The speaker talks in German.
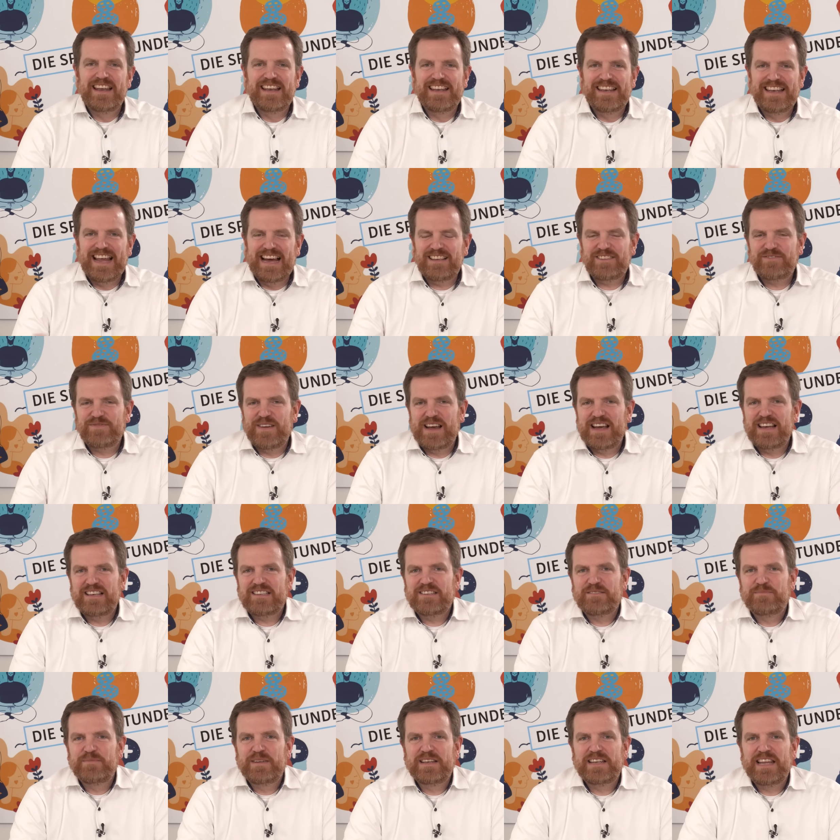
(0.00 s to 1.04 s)
Das
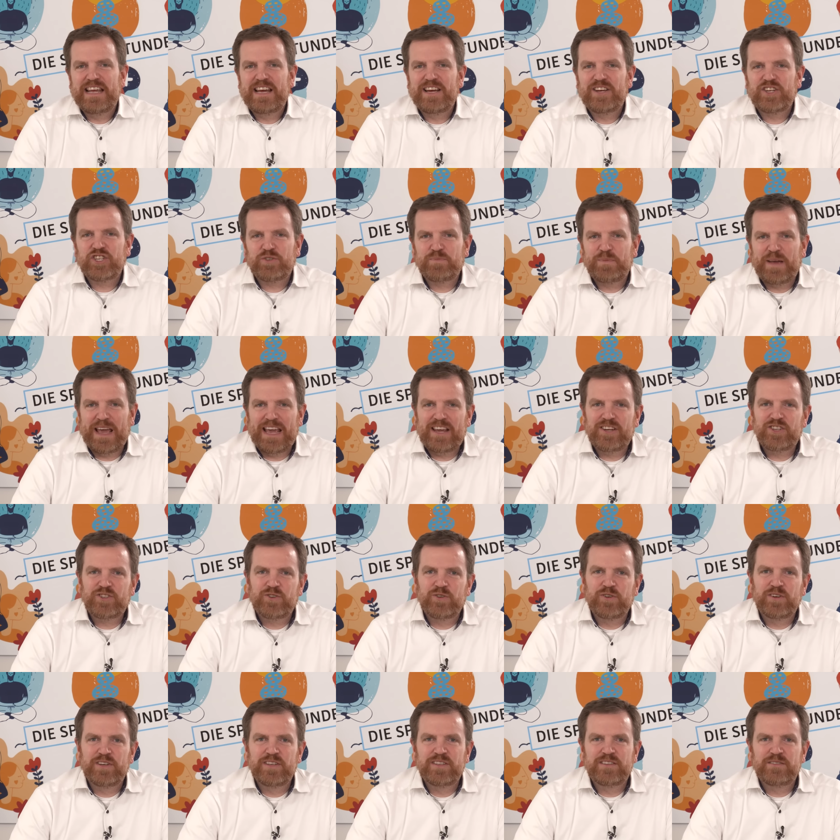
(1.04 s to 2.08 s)
war's mit der
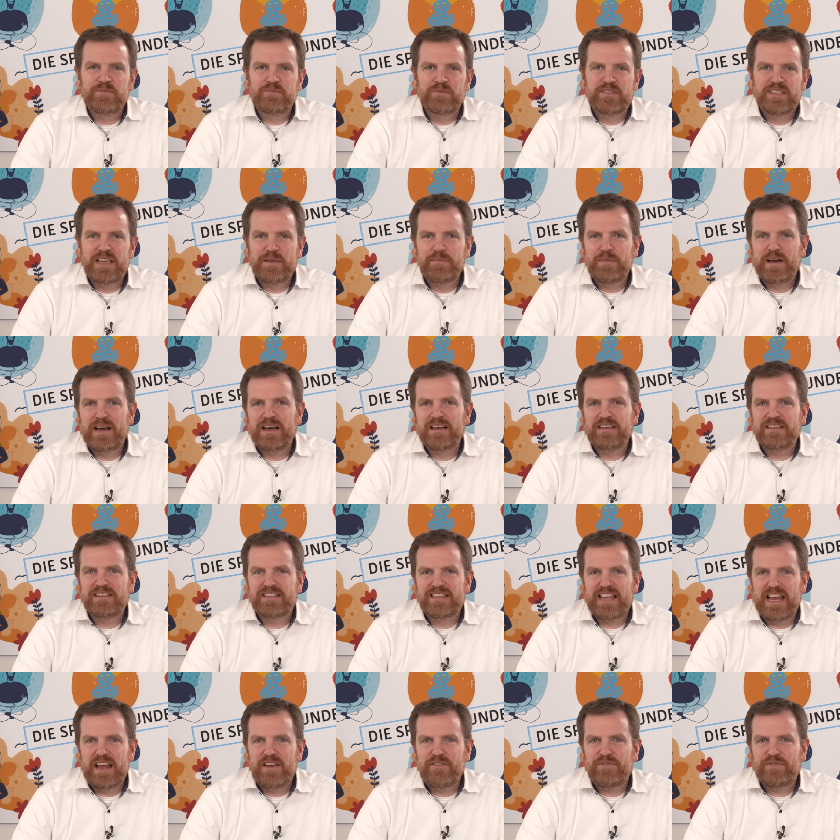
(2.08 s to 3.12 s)
Sprechstunde zum Thema
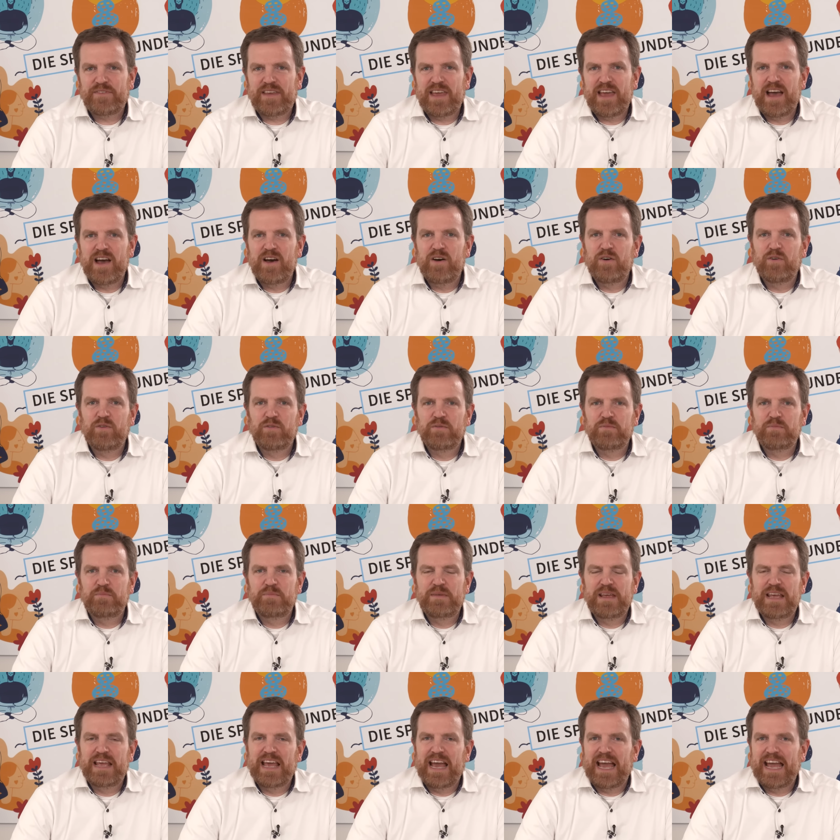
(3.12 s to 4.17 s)
Self-Care und
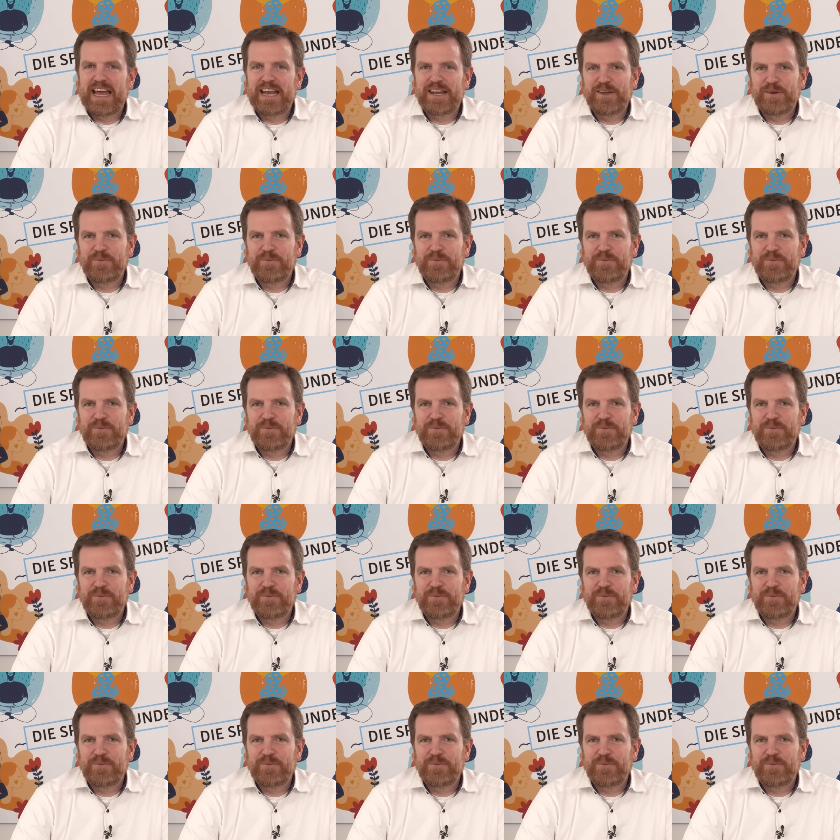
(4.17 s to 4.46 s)
Migräne.